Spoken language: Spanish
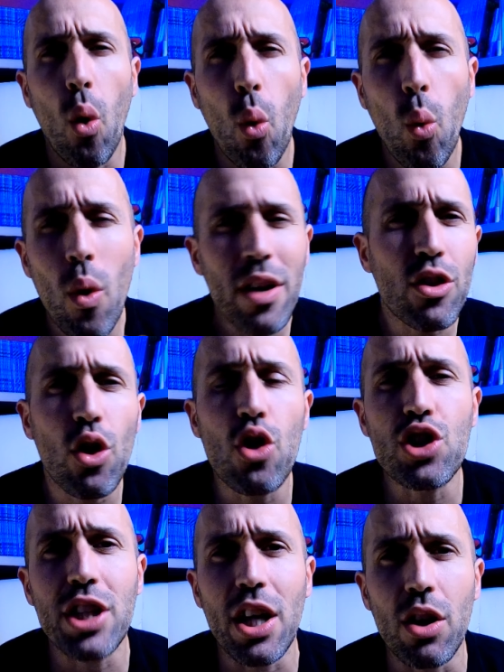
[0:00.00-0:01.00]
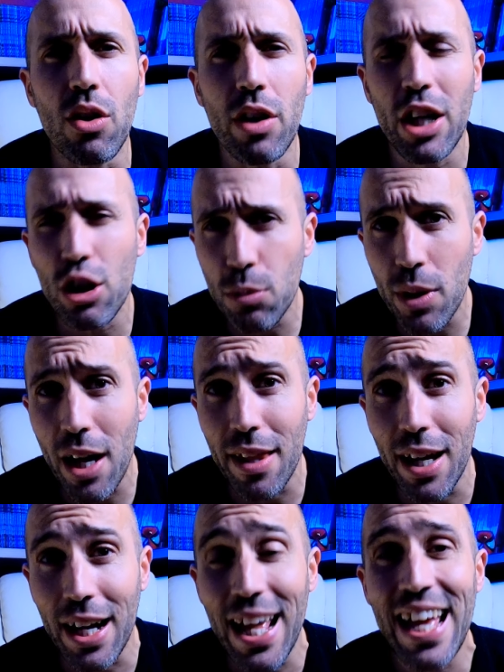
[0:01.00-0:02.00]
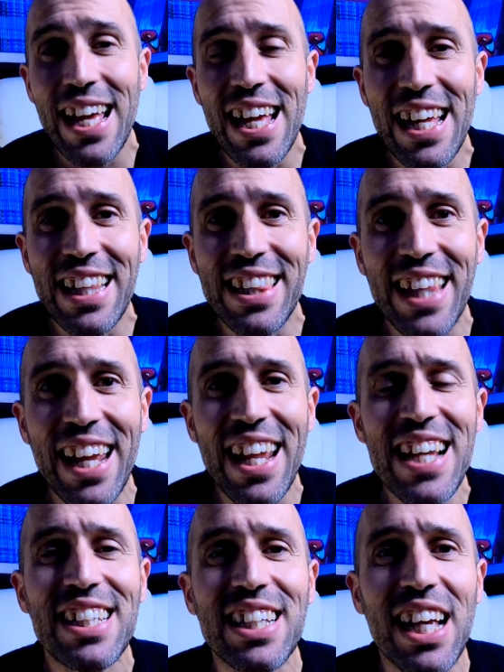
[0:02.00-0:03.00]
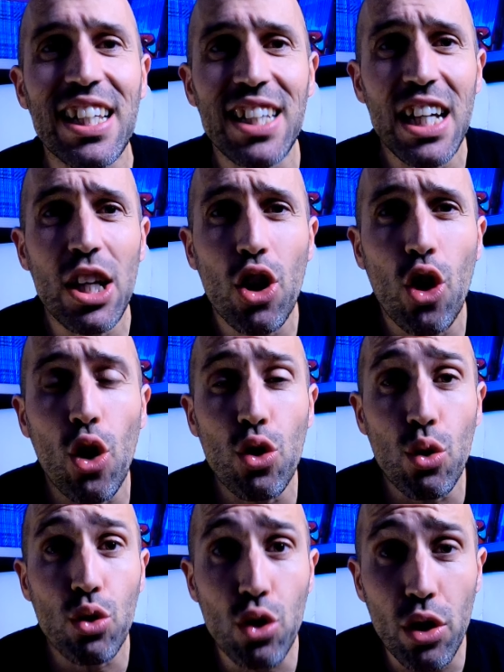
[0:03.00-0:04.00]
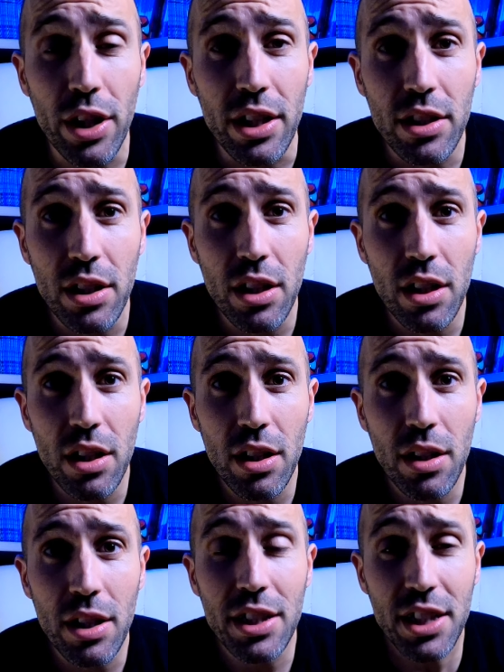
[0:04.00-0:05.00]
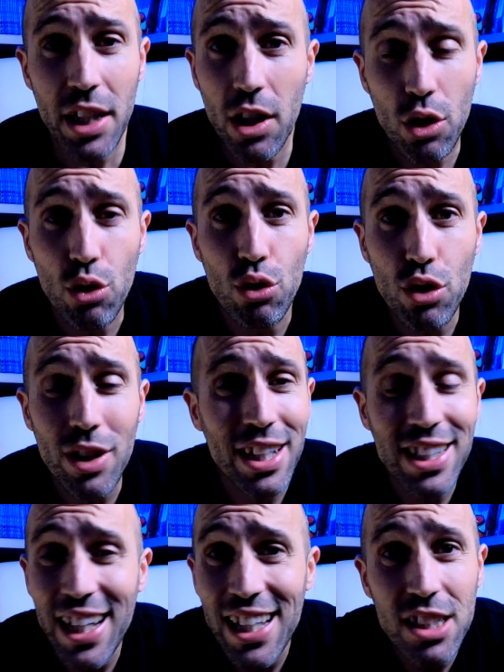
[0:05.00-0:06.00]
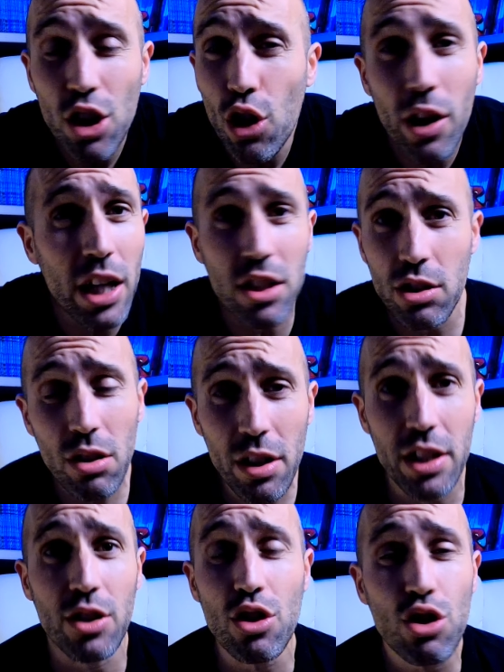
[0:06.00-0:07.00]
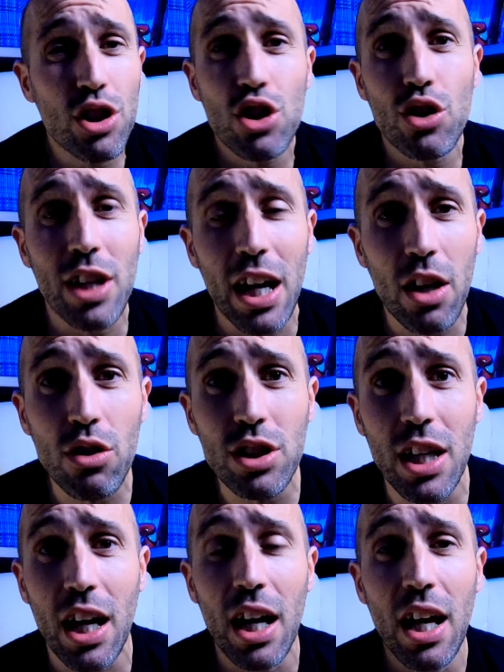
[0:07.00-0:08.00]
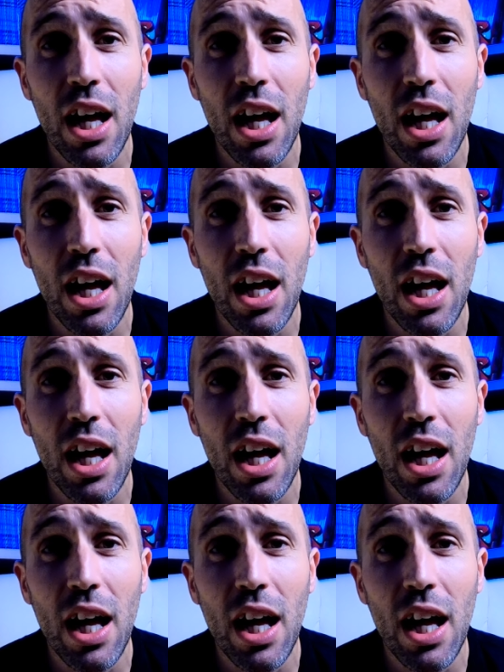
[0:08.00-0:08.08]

Cuarto consejo que os voy a dar. Tenéis que ser conductores. Sí, conductores, ¿qué es lo que sois? No sois otra cosa.